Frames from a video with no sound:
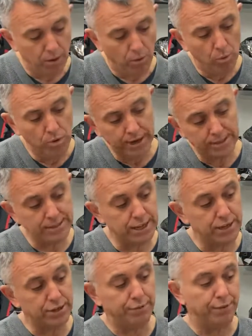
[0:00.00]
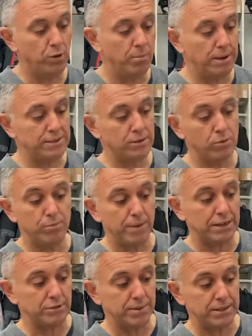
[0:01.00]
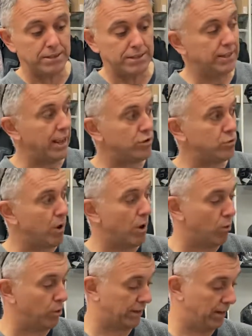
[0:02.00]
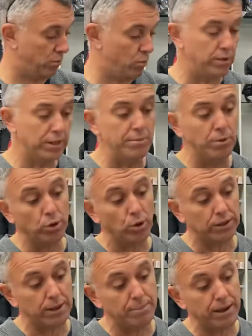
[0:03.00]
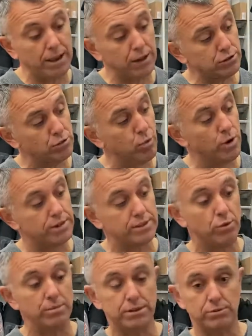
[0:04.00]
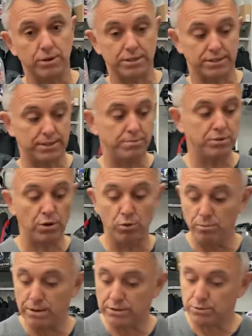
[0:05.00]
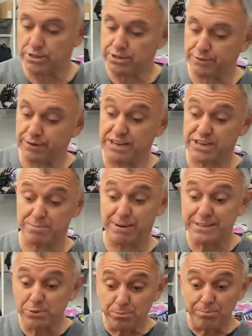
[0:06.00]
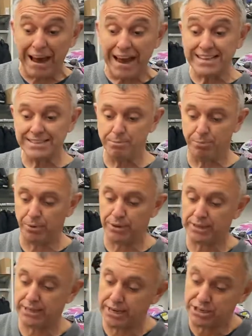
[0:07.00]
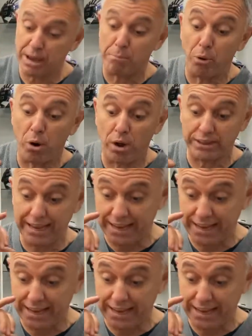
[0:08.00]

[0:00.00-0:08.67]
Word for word: O restante ficou mais, mais ou menos idêntico à outra. O que mudou também é as cores, algumas cores. Temos algumas cores diferentes. Mas o mais importante é a bota